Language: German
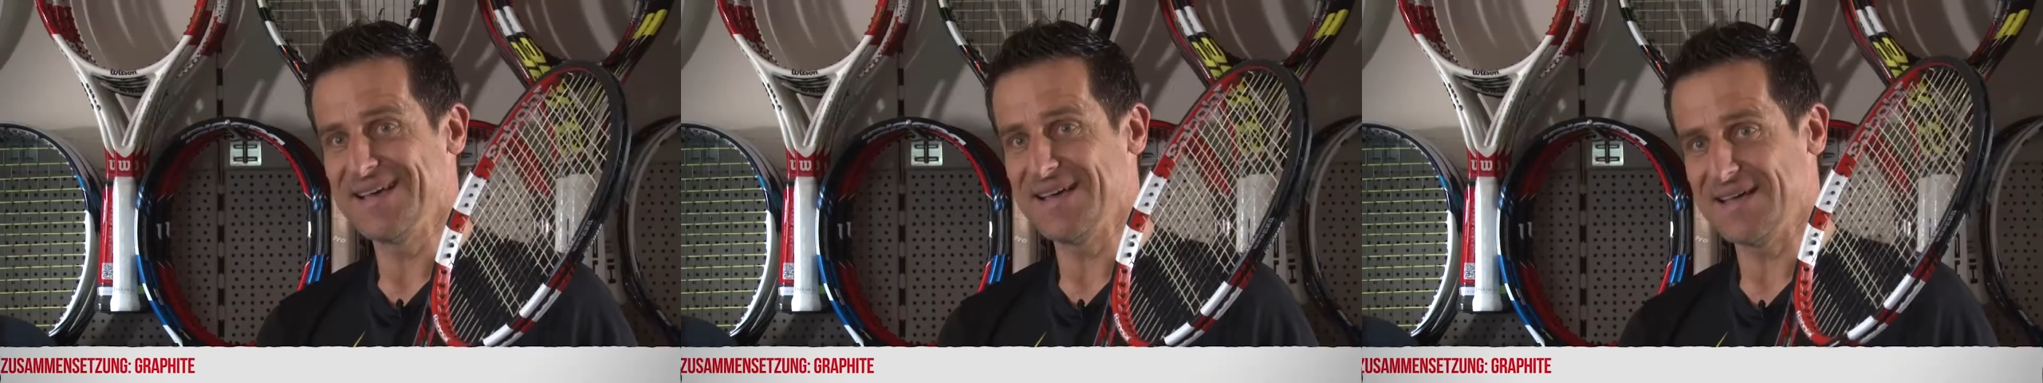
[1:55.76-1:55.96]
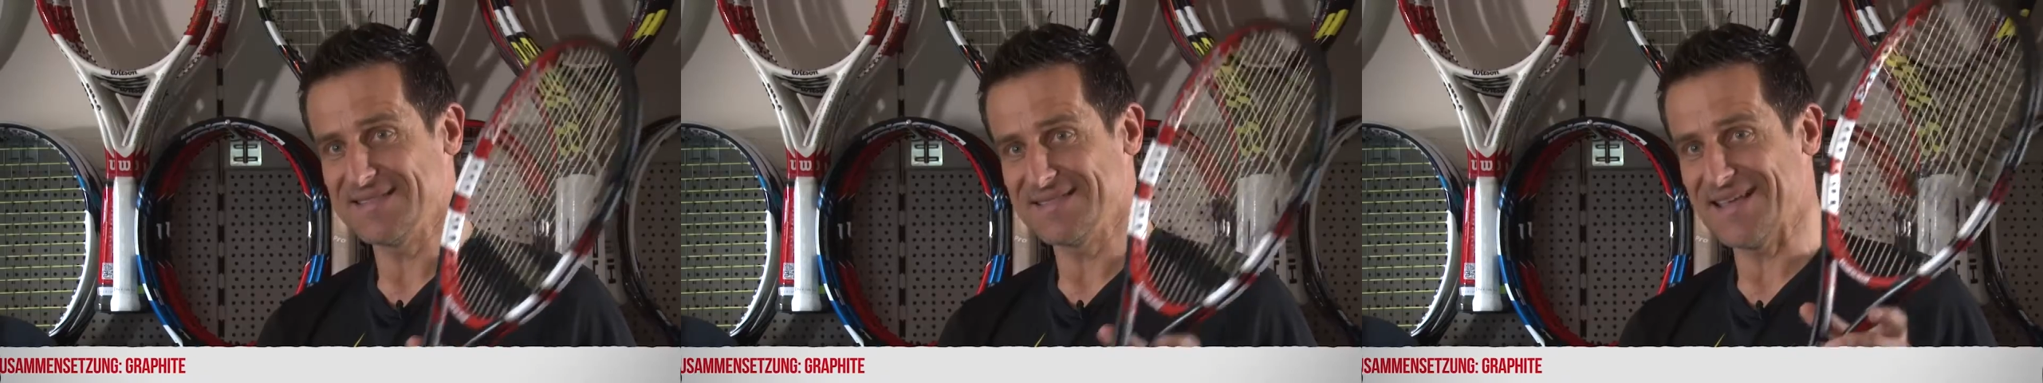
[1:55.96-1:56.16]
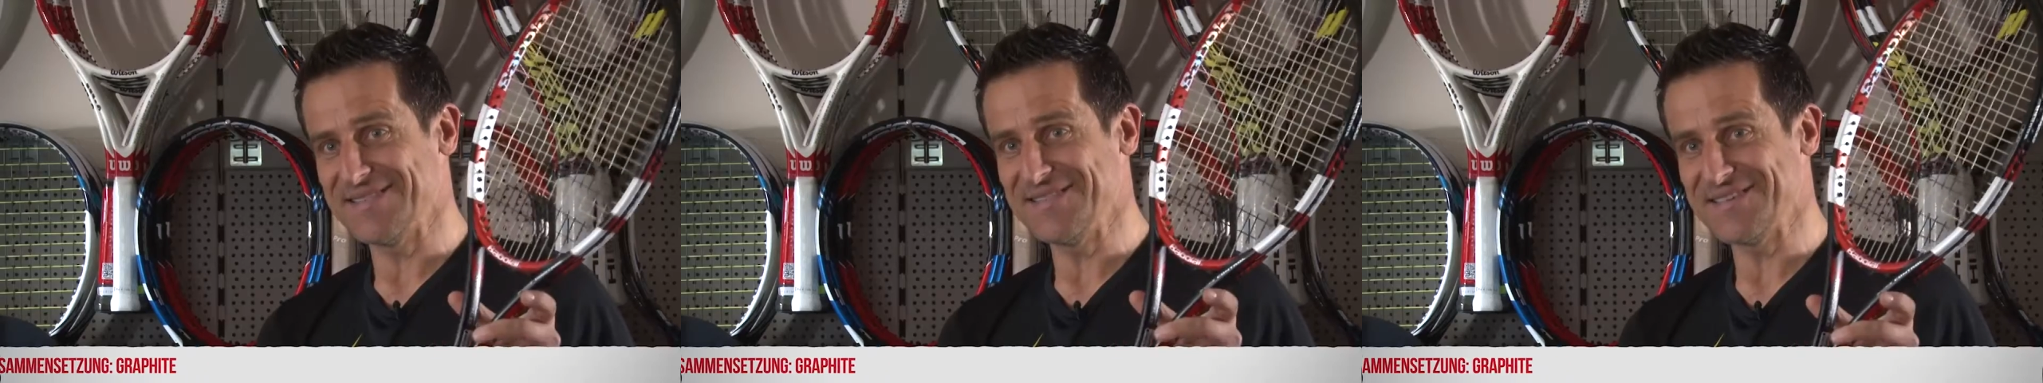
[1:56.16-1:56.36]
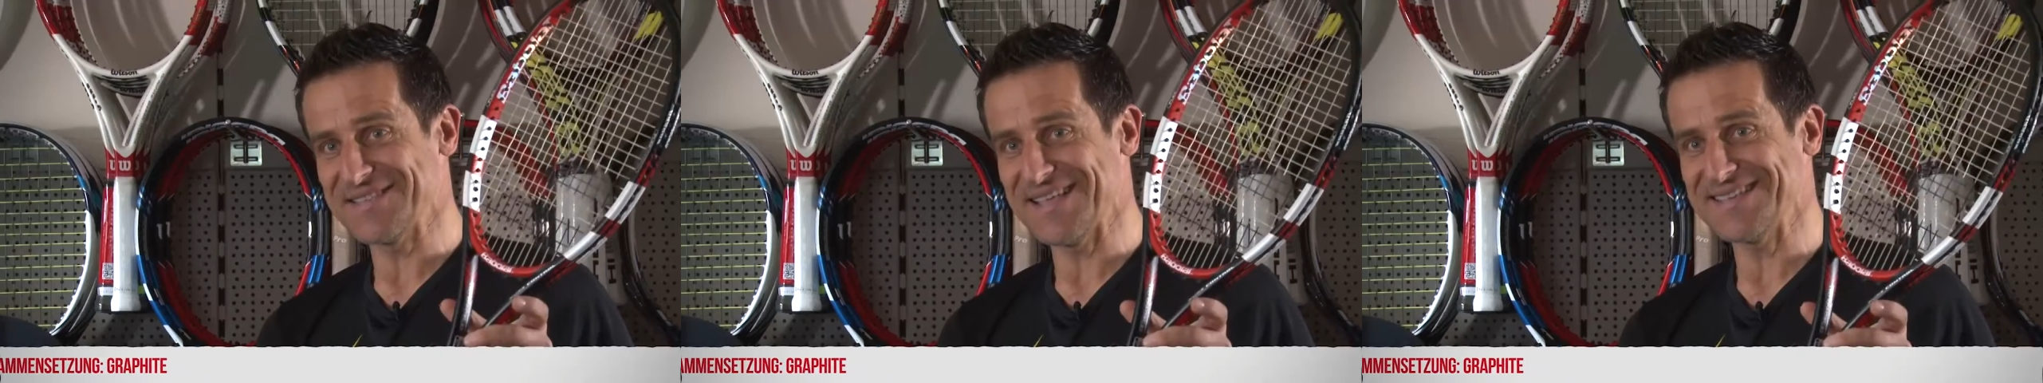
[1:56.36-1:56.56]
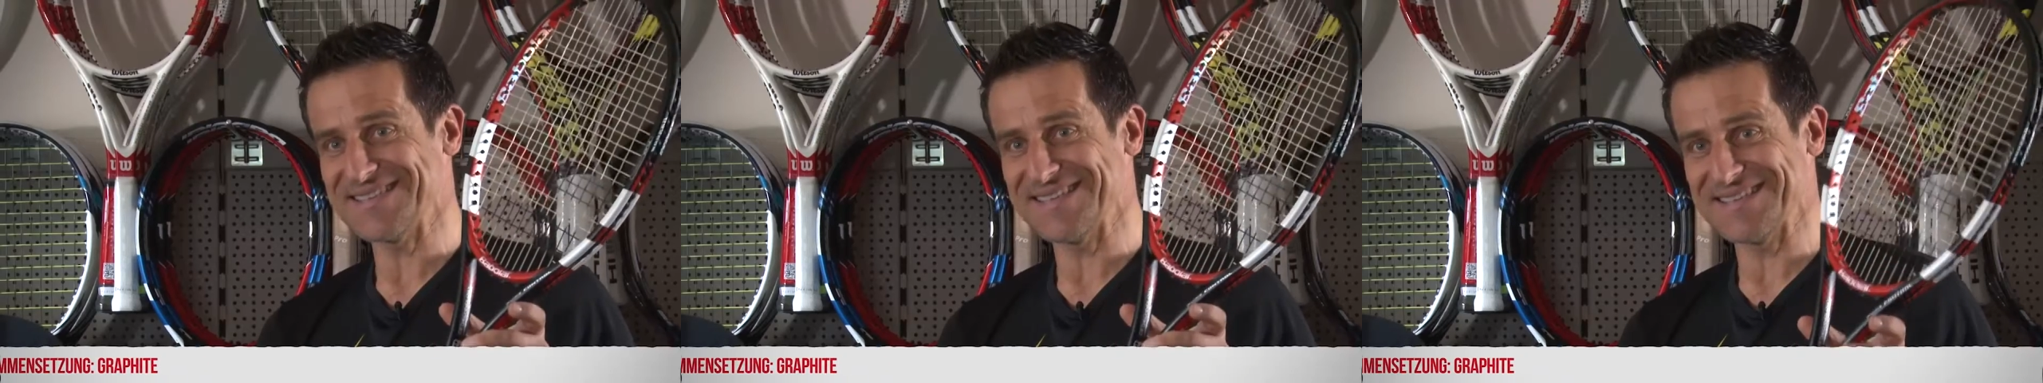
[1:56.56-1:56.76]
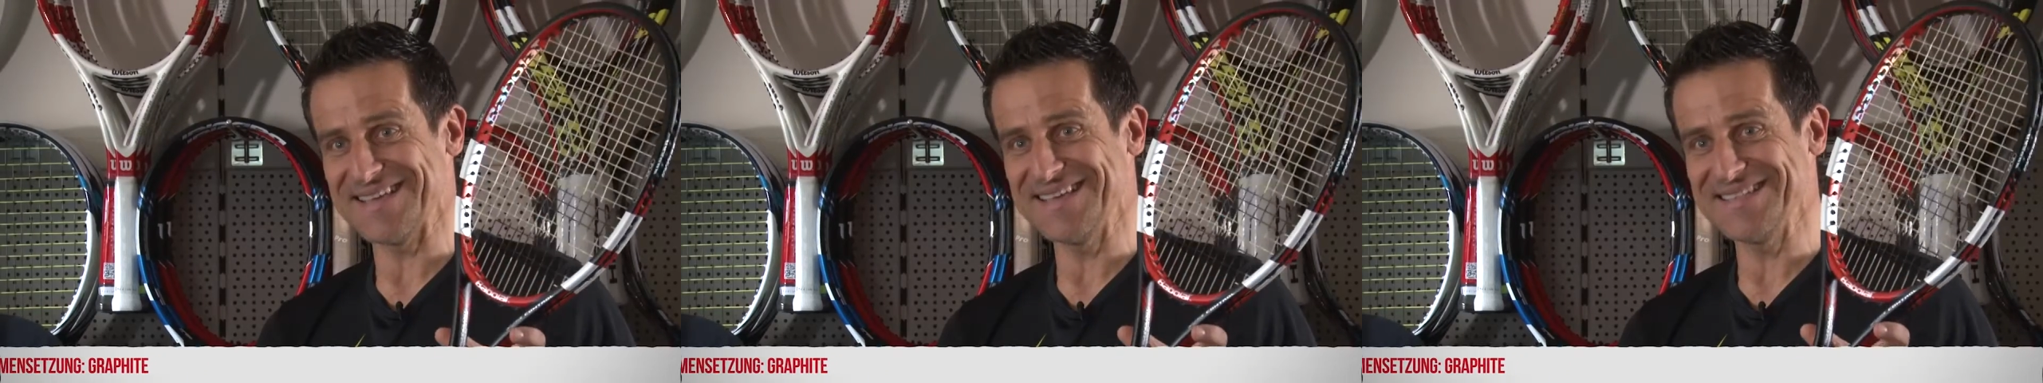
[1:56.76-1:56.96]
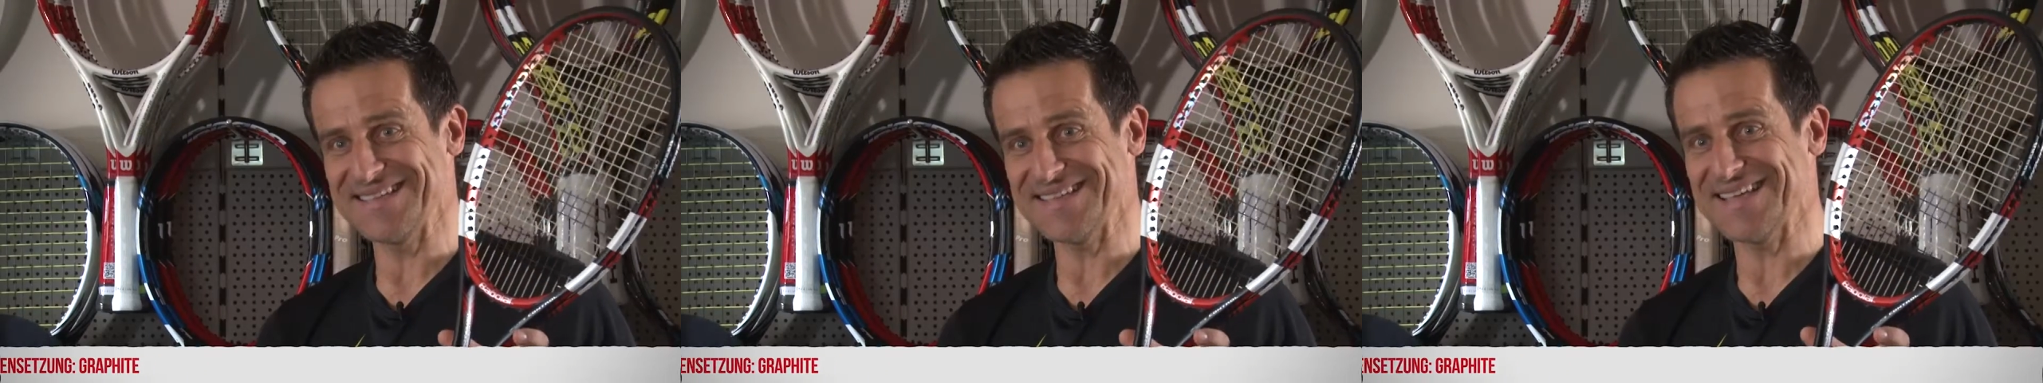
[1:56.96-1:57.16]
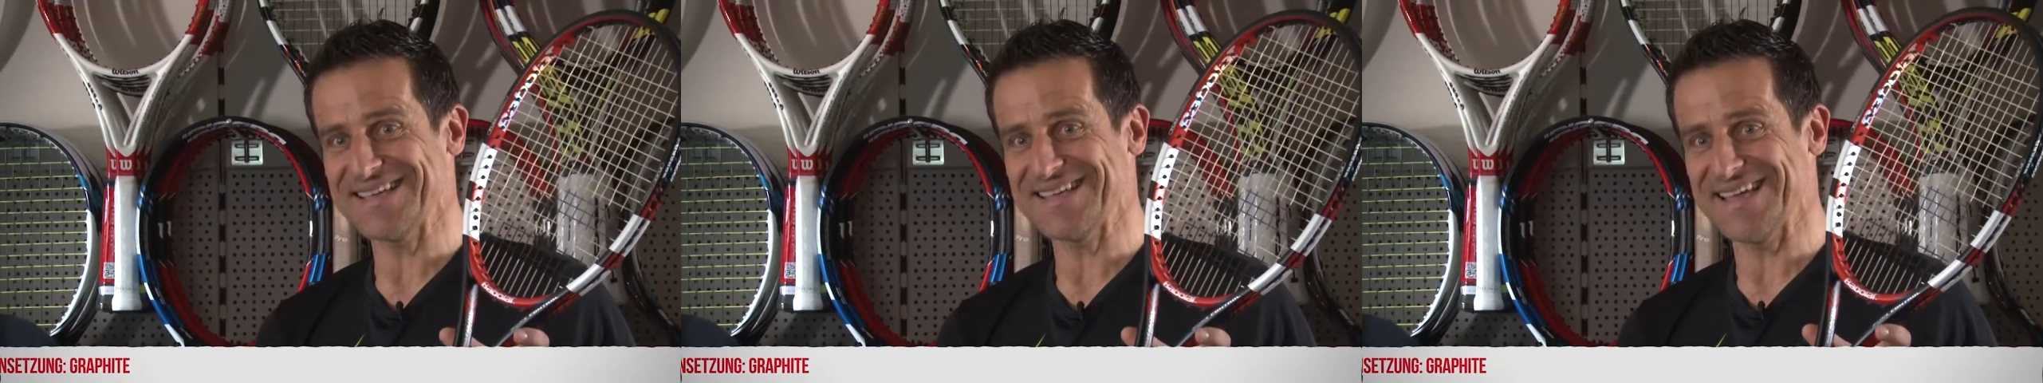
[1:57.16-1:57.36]
äh, dann ist das das
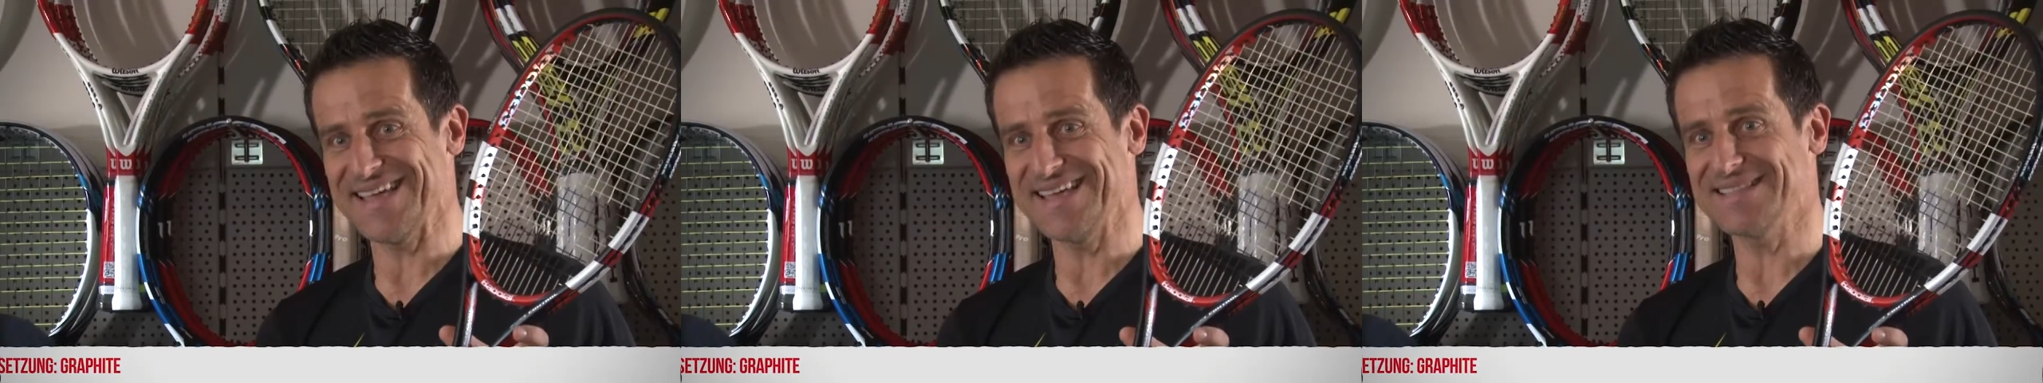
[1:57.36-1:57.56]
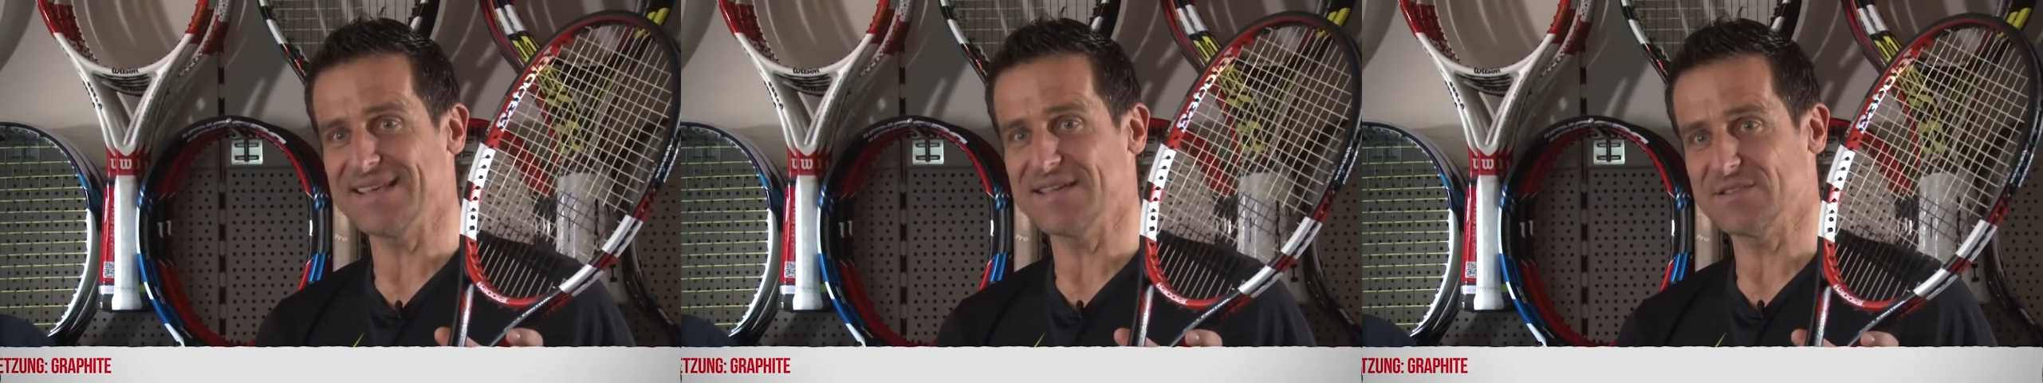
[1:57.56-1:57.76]
richtige Gerät.